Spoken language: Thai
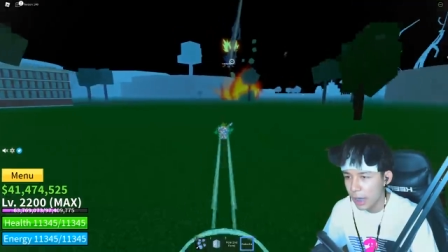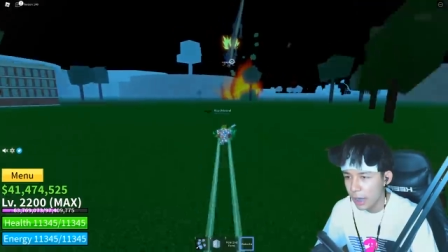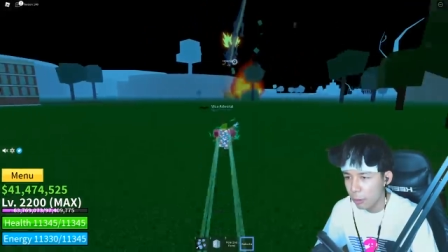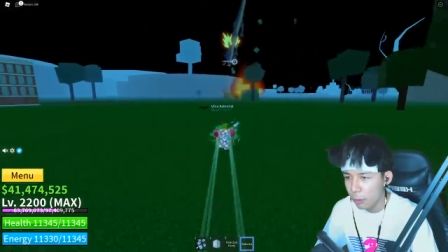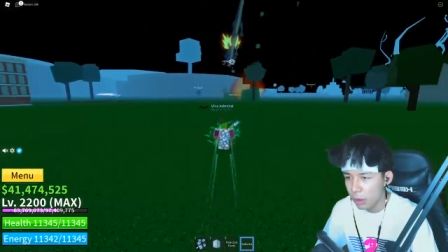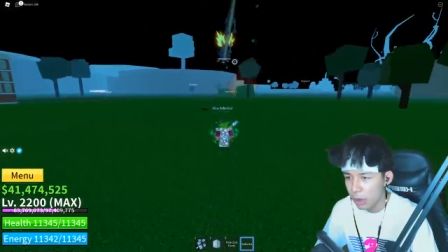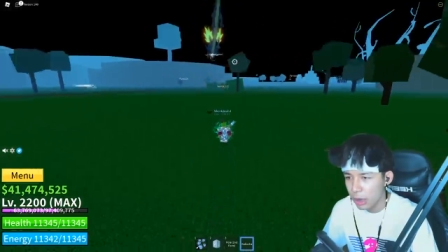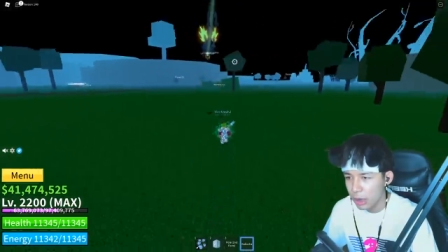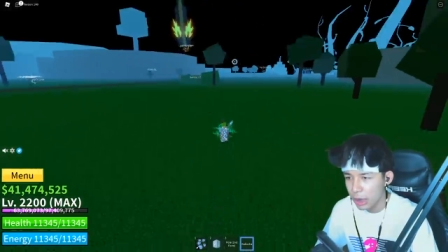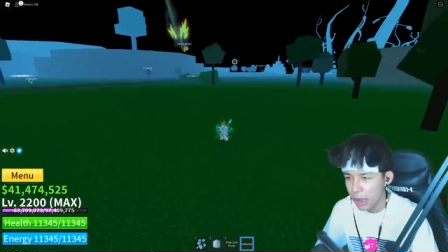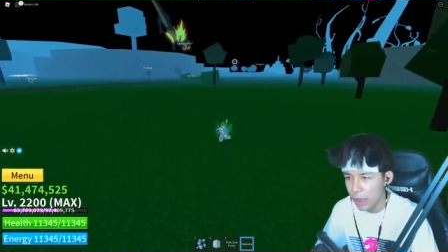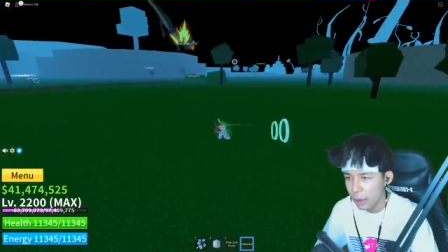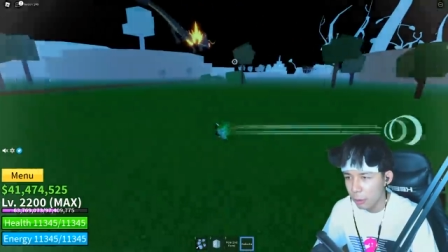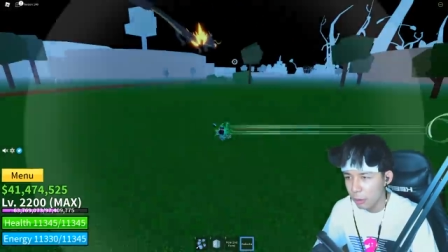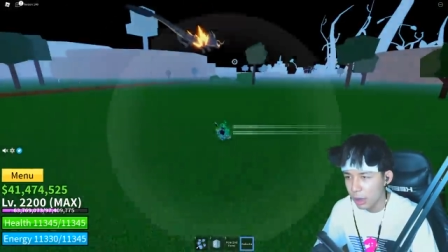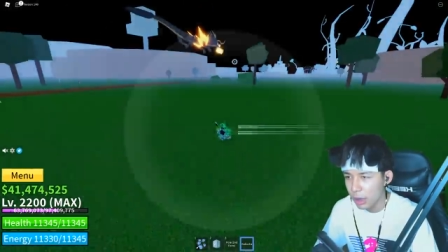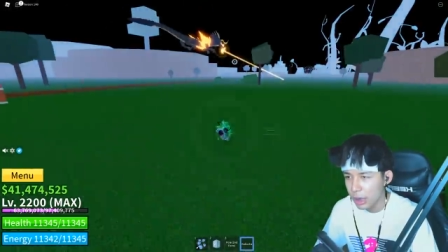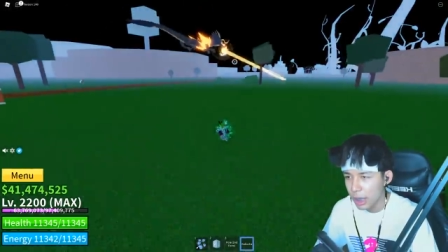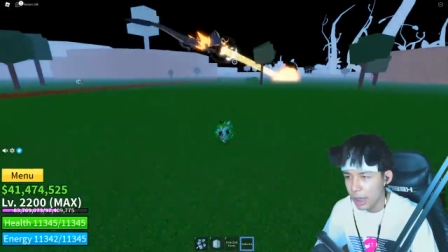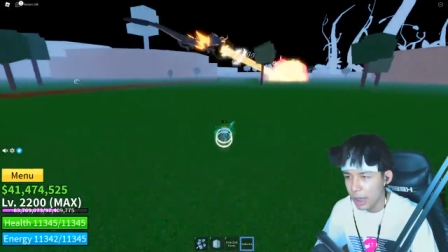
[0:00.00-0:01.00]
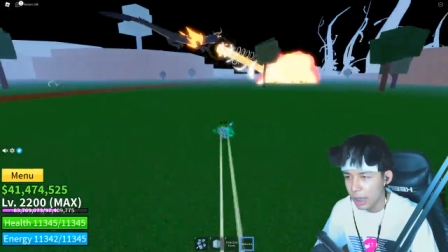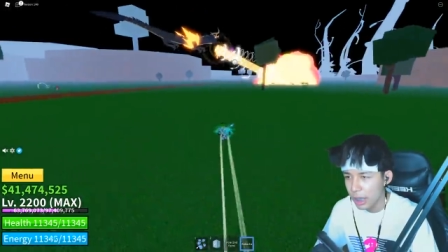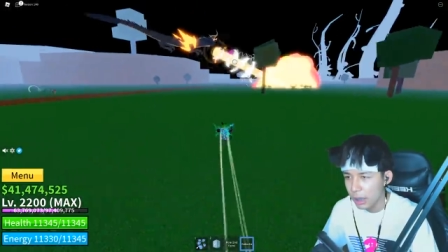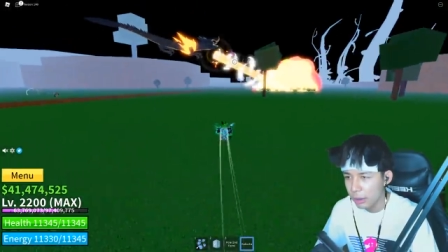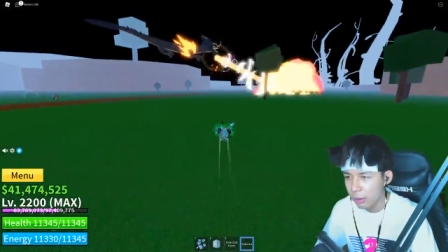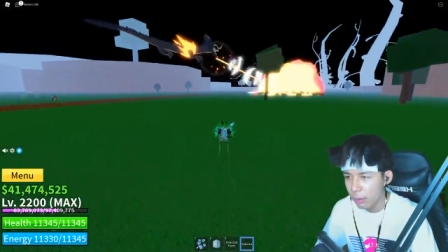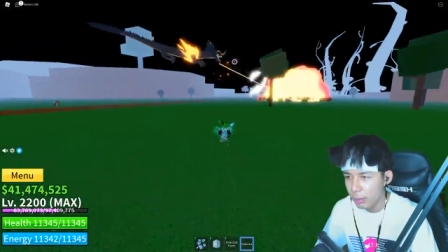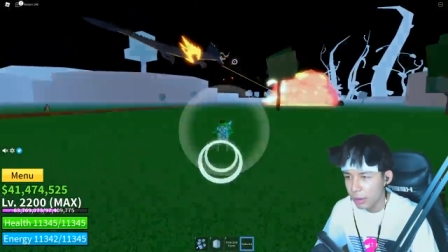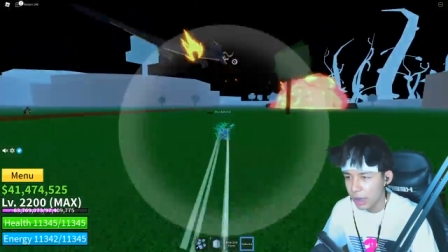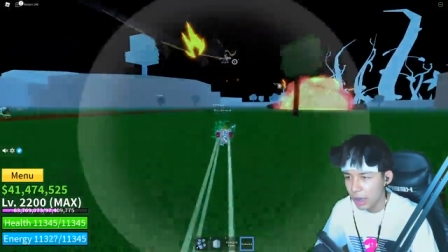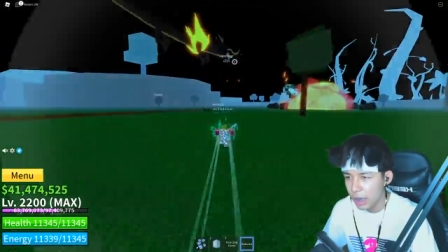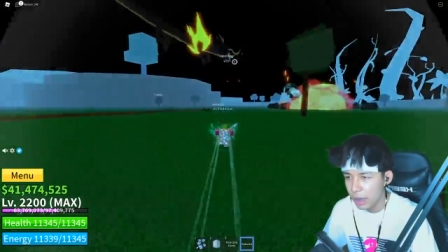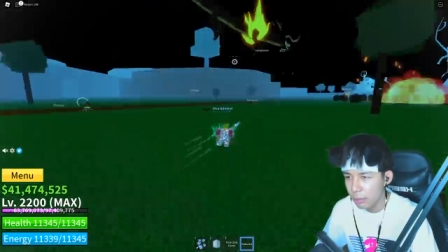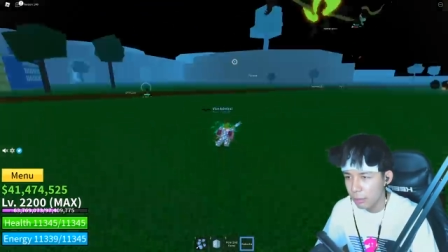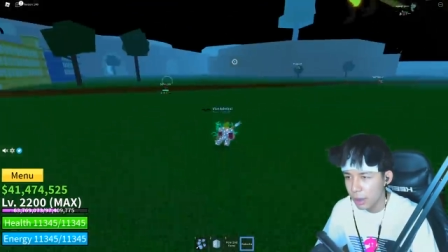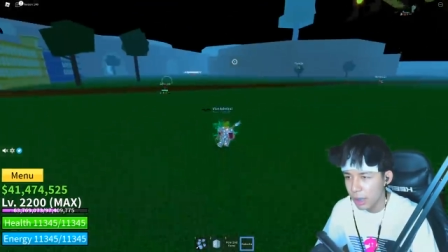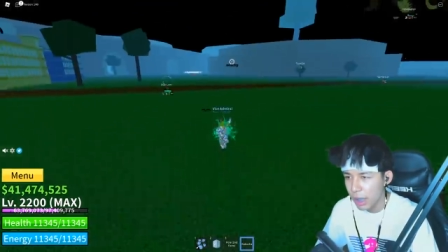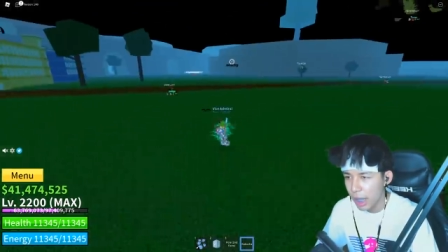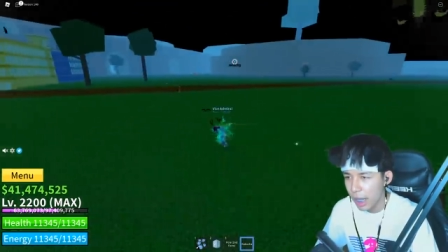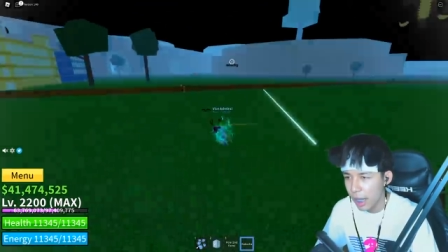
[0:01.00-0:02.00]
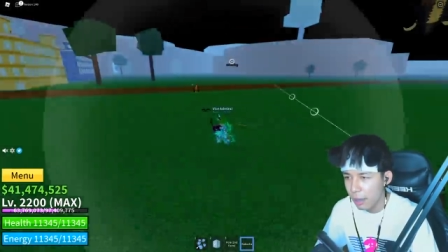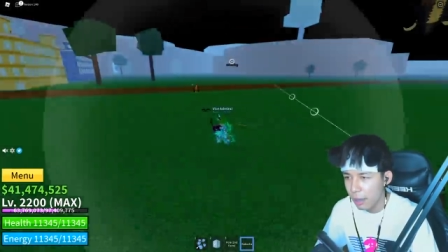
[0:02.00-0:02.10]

คนละตี้คนละตี้นึกว่ามันจะเล่นพี่ละ